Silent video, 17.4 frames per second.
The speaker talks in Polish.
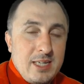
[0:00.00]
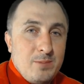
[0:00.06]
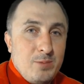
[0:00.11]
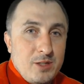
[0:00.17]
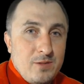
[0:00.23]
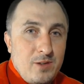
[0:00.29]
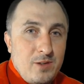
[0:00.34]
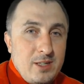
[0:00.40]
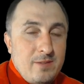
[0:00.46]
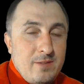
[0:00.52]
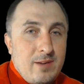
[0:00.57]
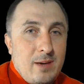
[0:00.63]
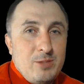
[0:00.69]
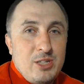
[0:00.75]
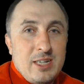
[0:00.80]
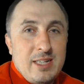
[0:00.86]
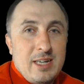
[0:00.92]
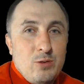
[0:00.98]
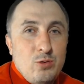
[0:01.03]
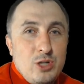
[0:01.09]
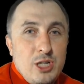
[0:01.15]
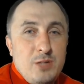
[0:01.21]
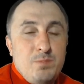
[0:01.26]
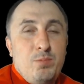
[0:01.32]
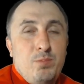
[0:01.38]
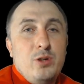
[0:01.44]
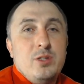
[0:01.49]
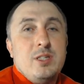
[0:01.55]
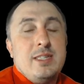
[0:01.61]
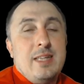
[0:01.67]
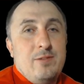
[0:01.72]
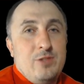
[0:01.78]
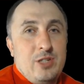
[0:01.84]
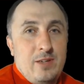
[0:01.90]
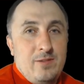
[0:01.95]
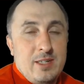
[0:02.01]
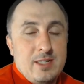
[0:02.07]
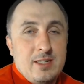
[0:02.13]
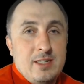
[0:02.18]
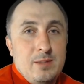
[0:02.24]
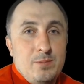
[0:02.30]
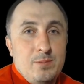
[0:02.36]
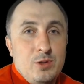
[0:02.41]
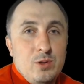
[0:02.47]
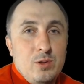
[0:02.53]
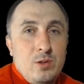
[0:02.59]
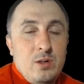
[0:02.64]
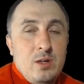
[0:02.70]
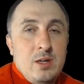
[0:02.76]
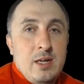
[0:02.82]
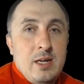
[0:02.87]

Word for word: pozwoli Wam się nauczyć podstaw JavaScriptu,